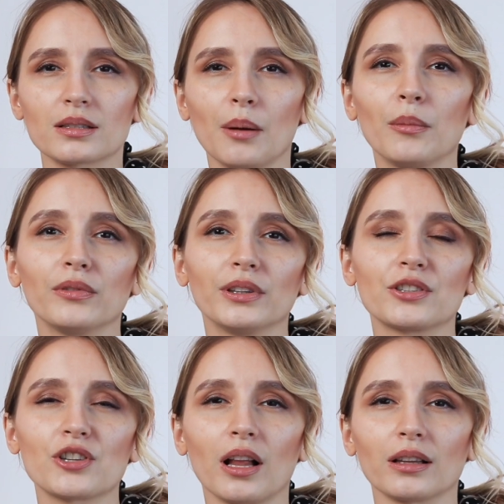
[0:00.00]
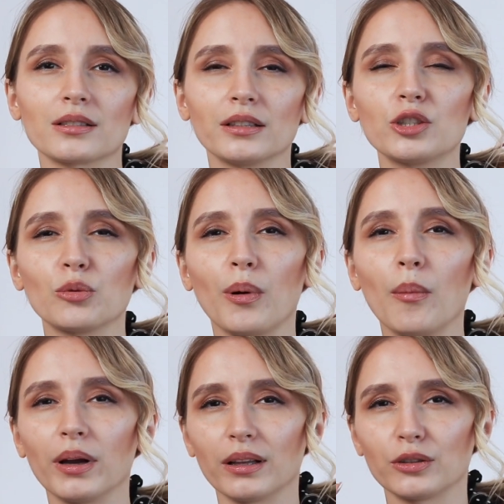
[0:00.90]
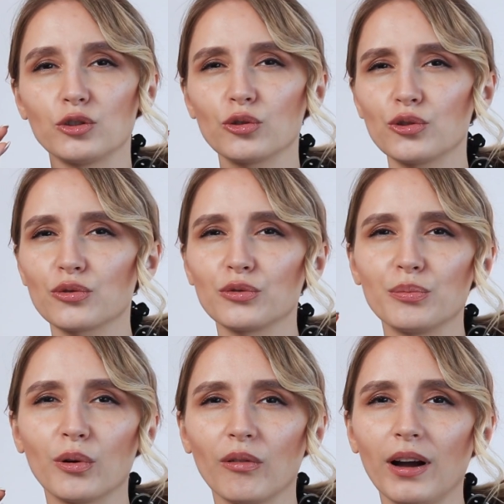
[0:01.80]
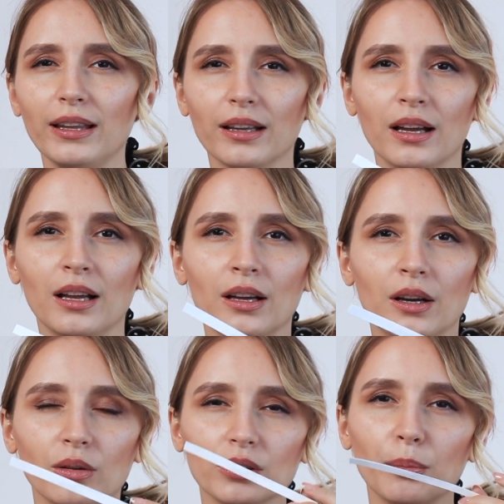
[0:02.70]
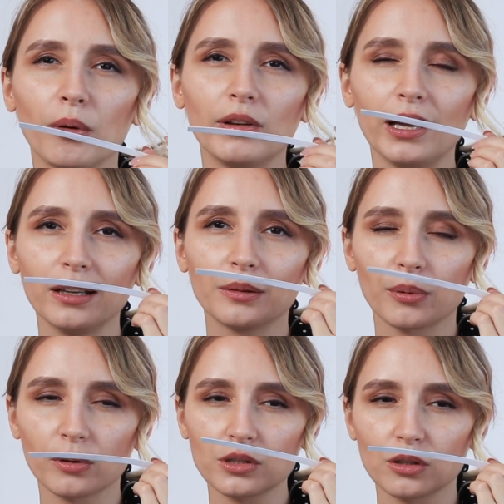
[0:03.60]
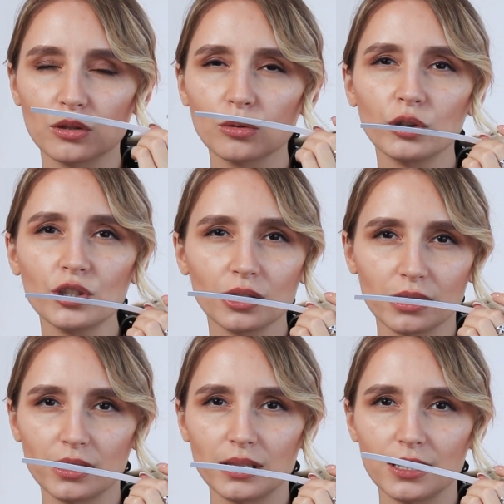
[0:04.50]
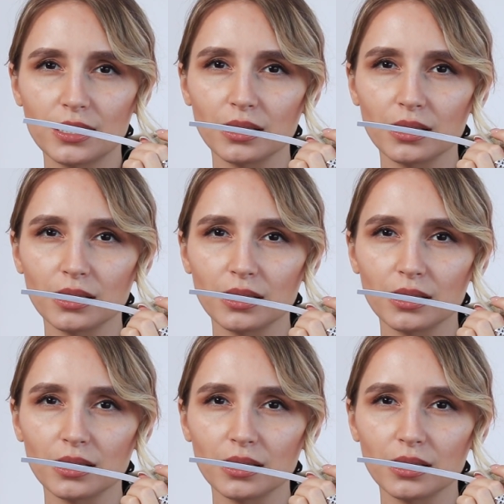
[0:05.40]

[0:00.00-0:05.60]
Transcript: С самого начала слышу помело, чуть-чуть, буквально он добавляет просто сочности и